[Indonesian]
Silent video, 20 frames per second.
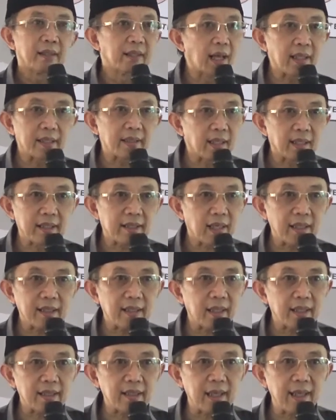gak
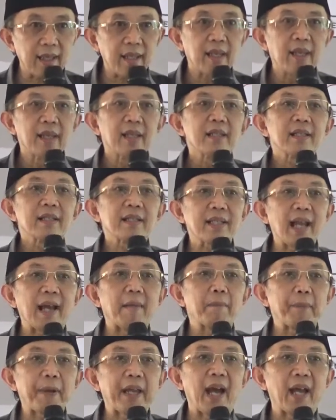selesai-selesai
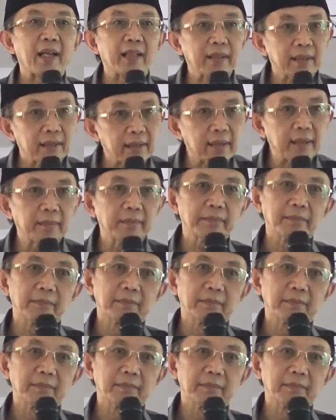sampai hari ini